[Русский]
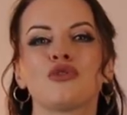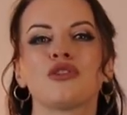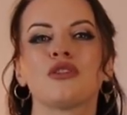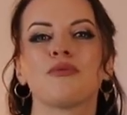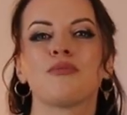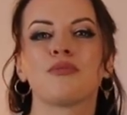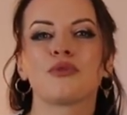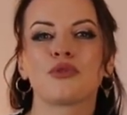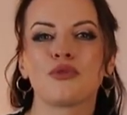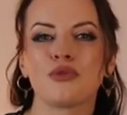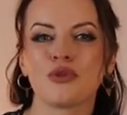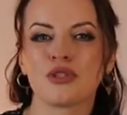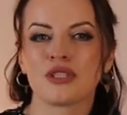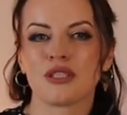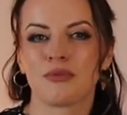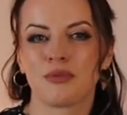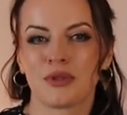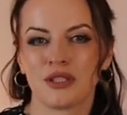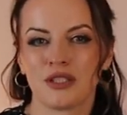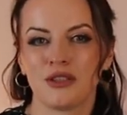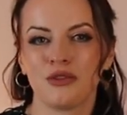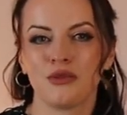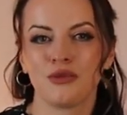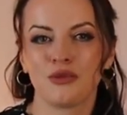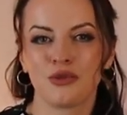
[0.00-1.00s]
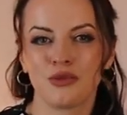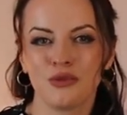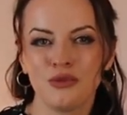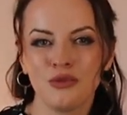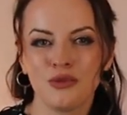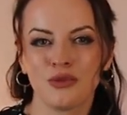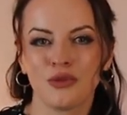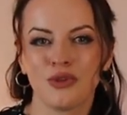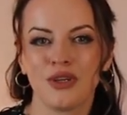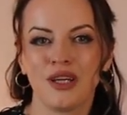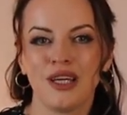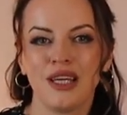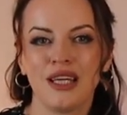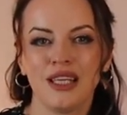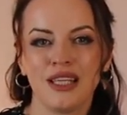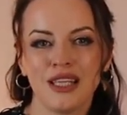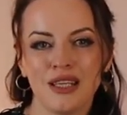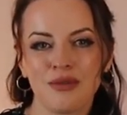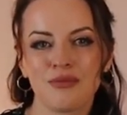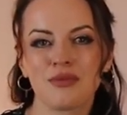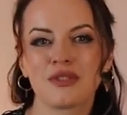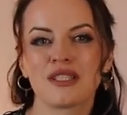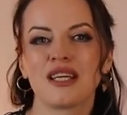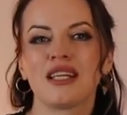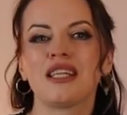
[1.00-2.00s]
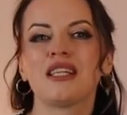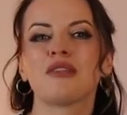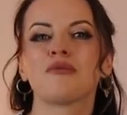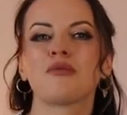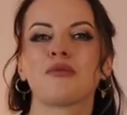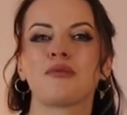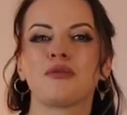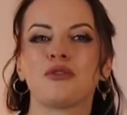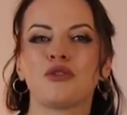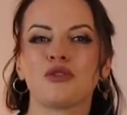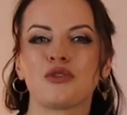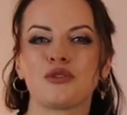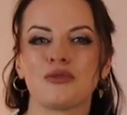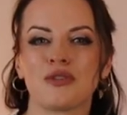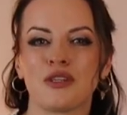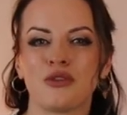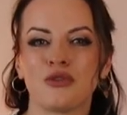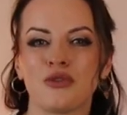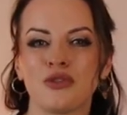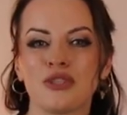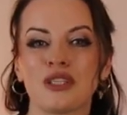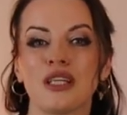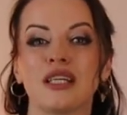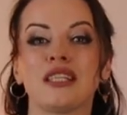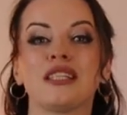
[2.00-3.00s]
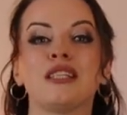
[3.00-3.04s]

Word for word: нужно просто протянуть руку и обязательно попадешь в окошко,